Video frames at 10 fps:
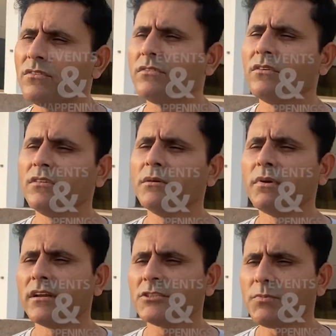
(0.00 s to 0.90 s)
गोरंगोली
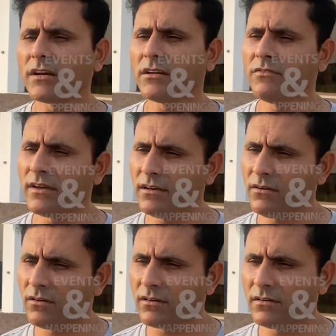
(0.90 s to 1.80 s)
बड़े रिस्पेक्टिव हैं
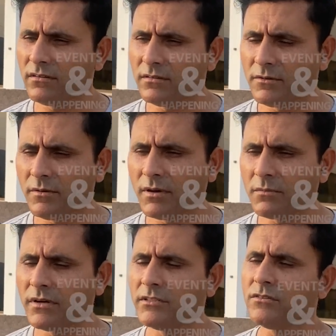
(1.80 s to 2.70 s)
और हमारी
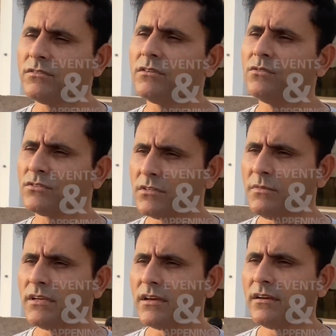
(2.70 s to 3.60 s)
बड़ी से दोस्ती
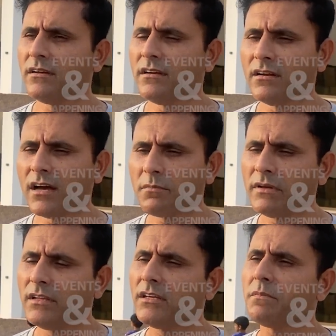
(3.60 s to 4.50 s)
भी है हर
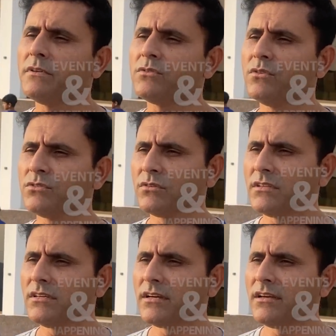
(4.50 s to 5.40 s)
बंदे की अपनी सोच
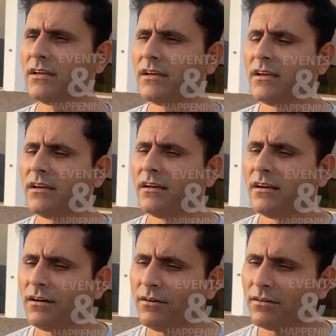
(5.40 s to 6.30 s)
होती है
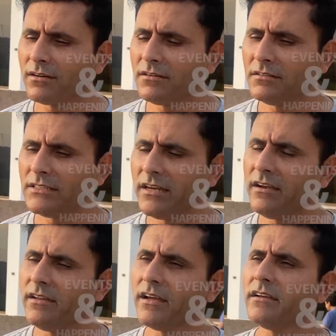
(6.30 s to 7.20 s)
और ये
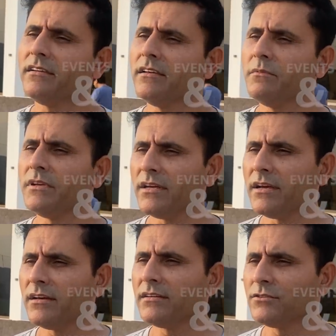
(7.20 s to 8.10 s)
इंडिया की टीम ही
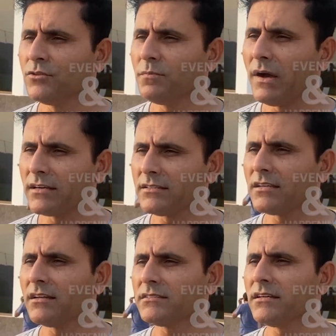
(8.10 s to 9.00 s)
है जो
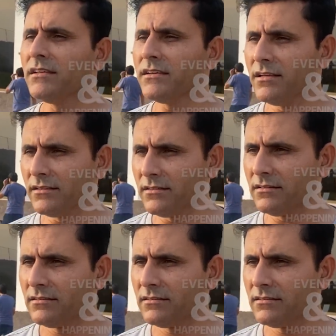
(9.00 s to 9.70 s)
पाकिस्तान से नहीं खेलती